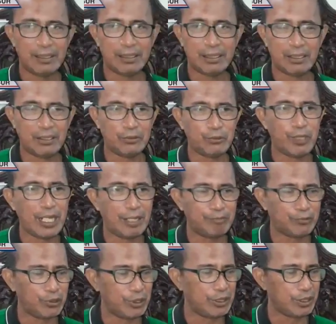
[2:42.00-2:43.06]
No, we
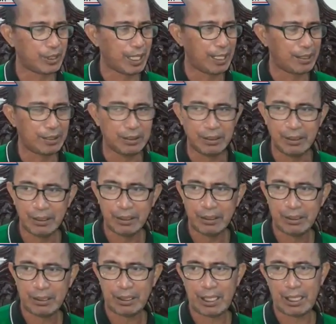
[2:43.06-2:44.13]
have to educate
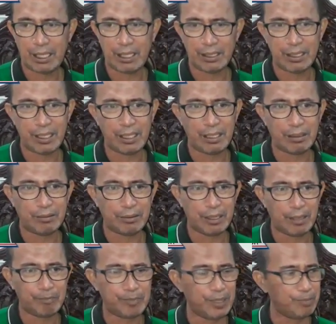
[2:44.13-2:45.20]
uh, the,
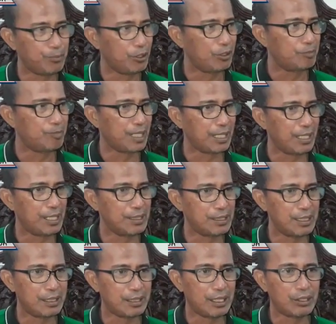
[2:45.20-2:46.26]
the people of Pagadan
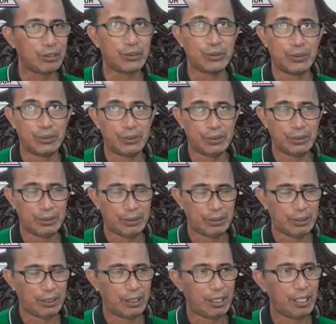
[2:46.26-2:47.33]
City through
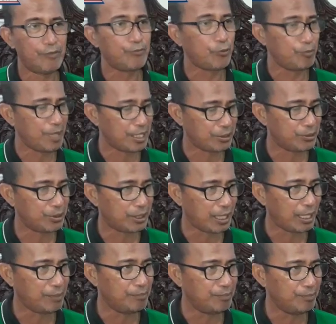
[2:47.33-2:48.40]
information
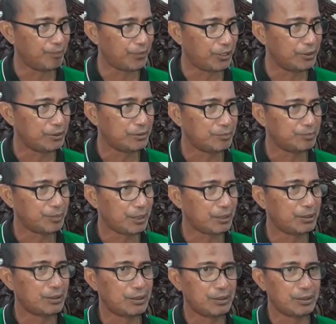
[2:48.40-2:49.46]
drive, no?
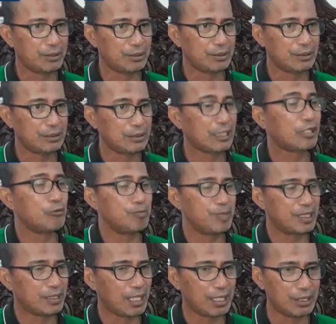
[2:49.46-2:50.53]
Pero
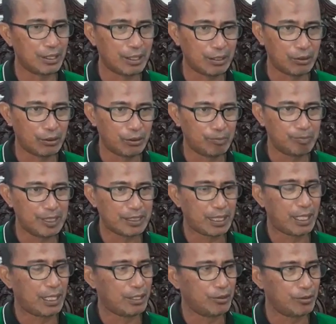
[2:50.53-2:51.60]
nag-umpis na,
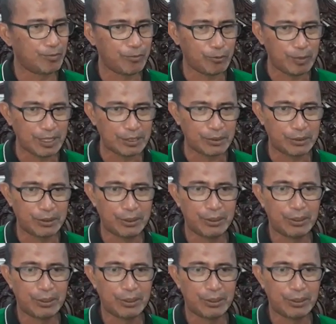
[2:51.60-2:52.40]
umpisa na yung information